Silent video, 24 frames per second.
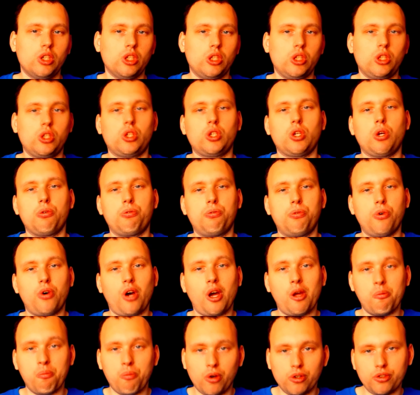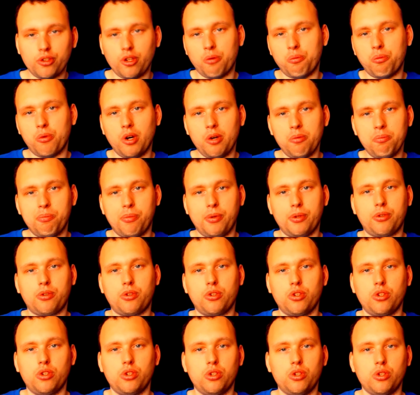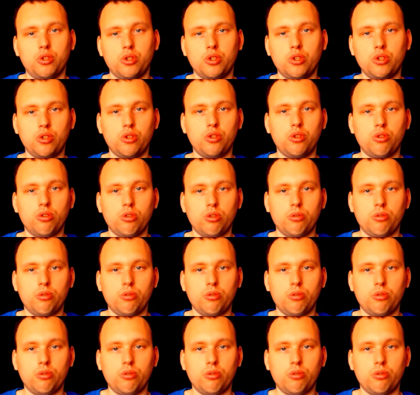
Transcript: j'en ferai moins en moins parce que